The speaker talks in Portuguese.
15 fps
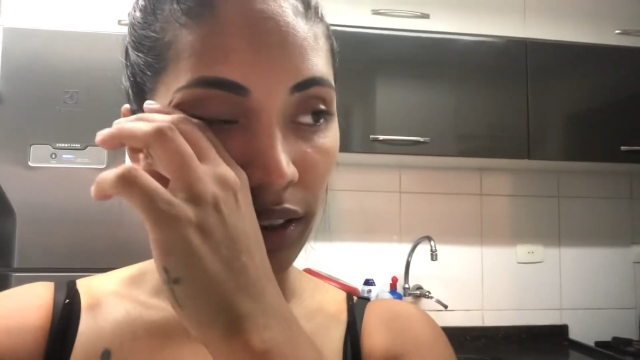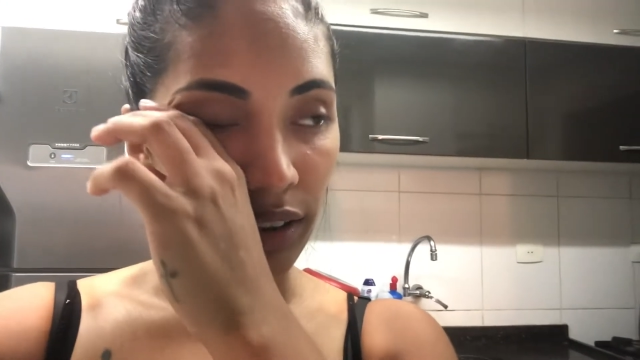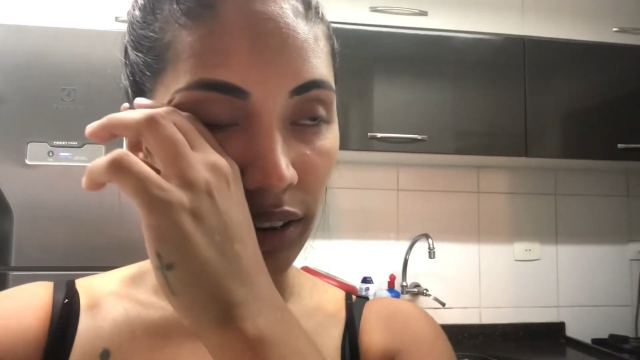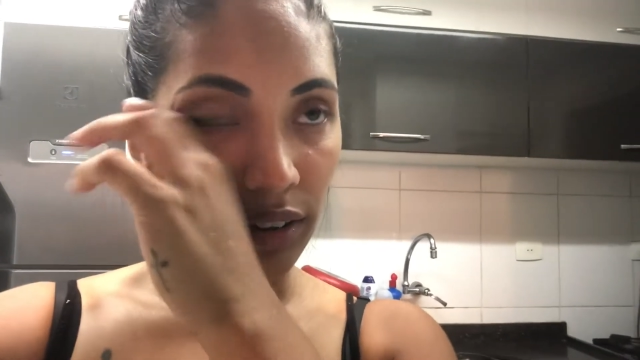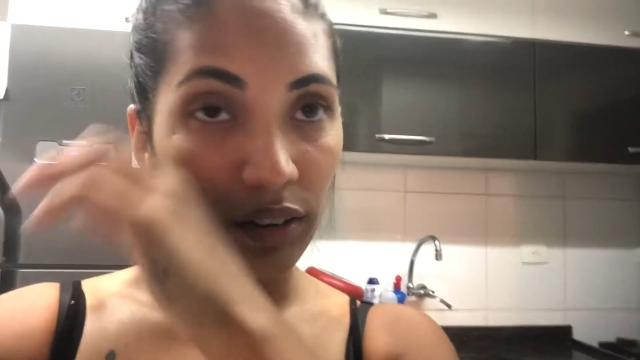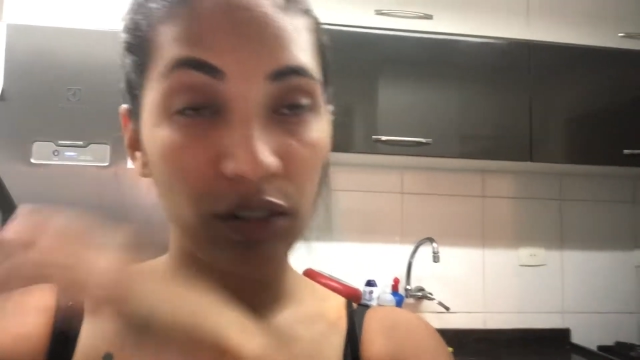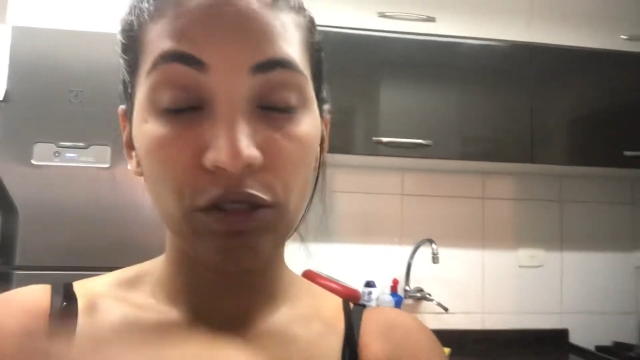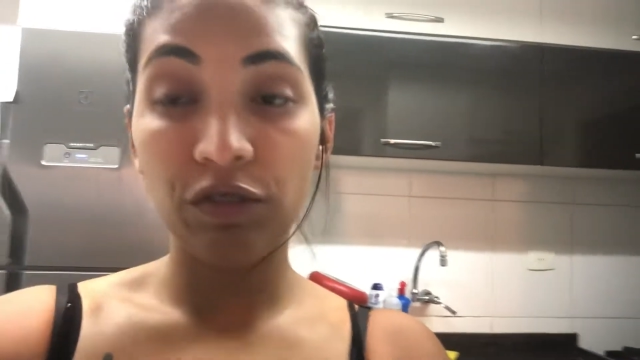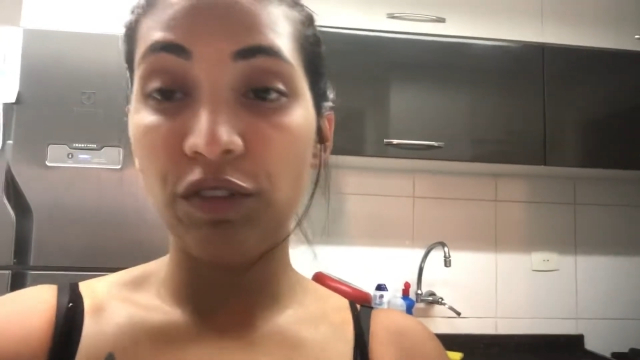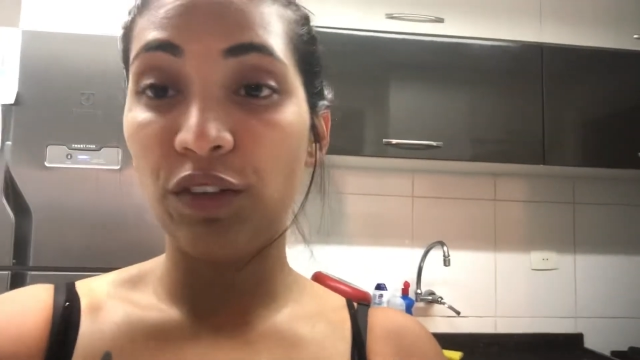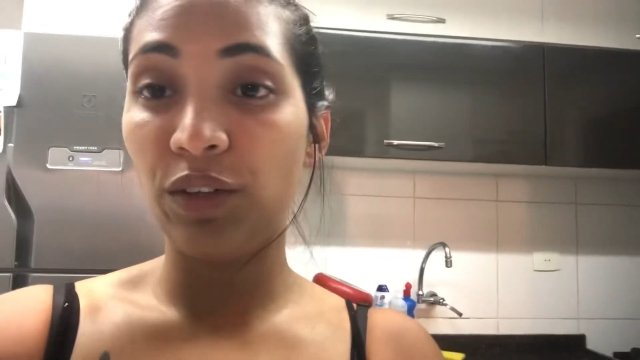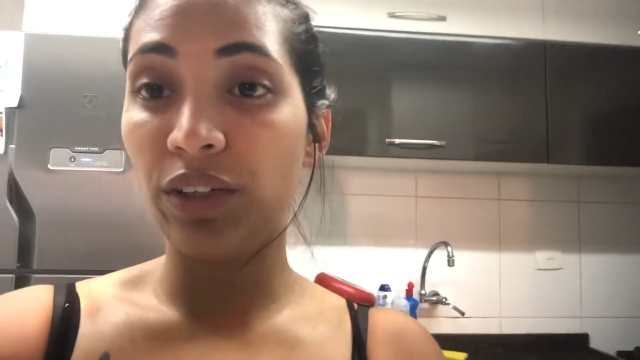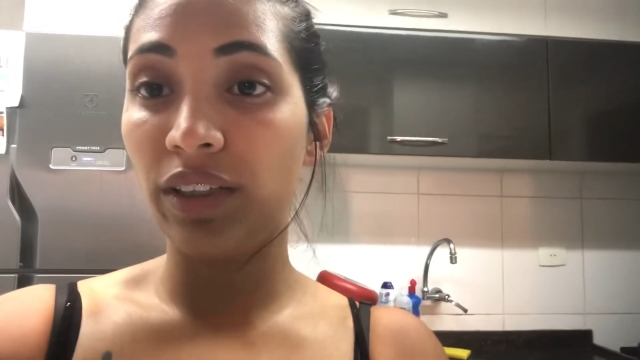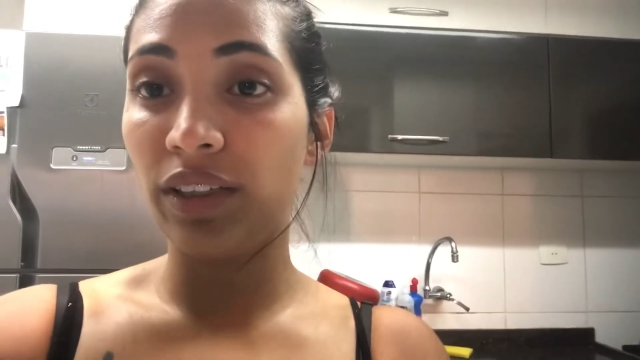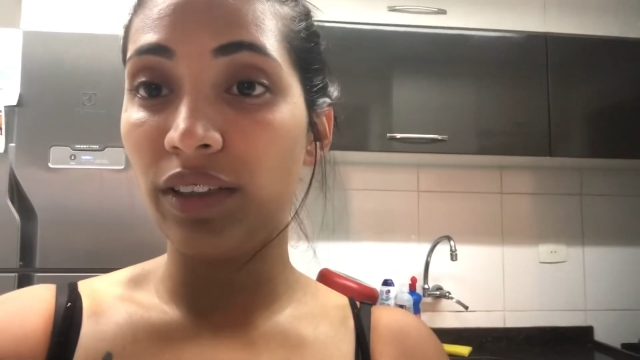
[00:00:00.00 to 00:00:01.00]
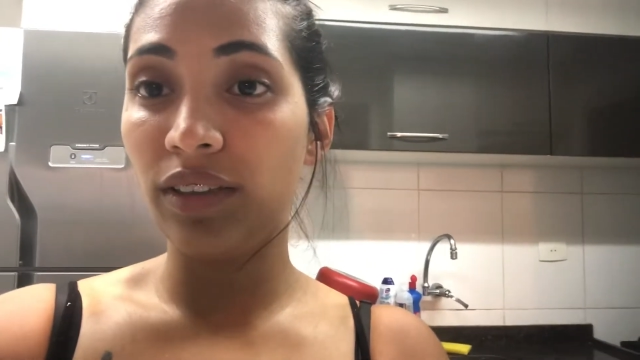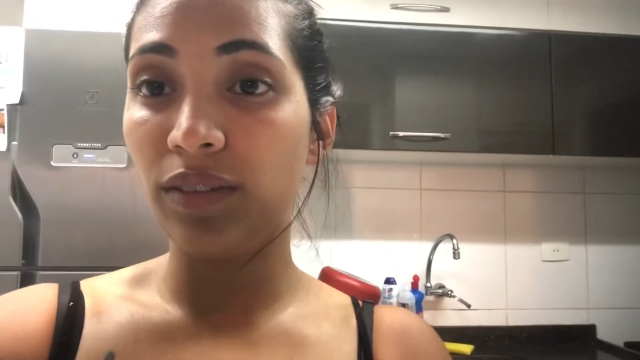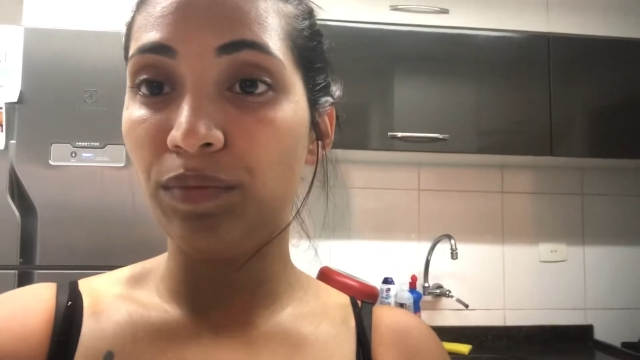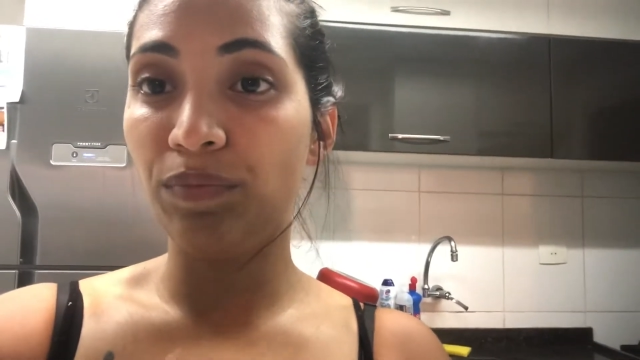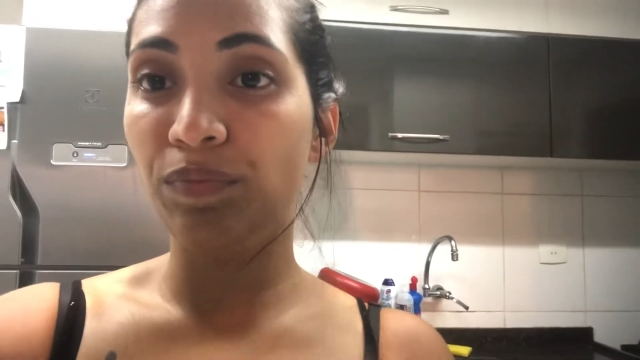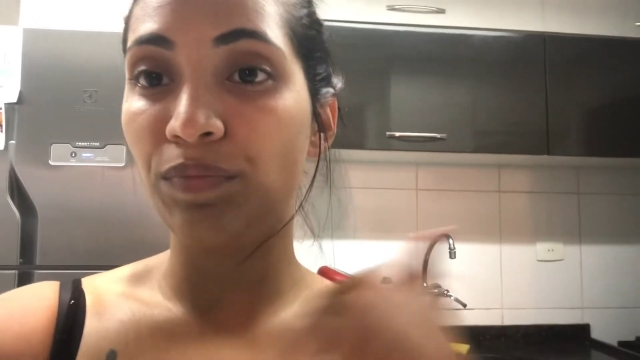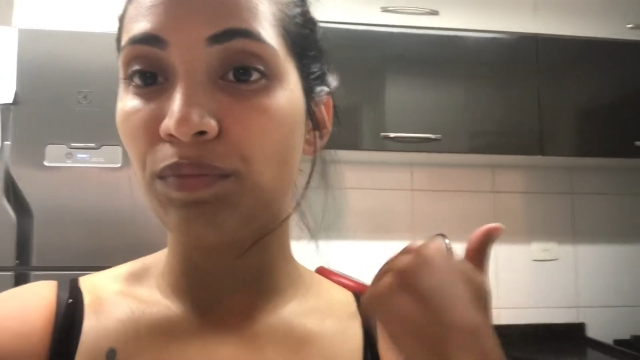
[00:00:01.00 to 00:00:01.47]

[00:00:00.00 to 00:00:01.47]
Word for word: Então foi,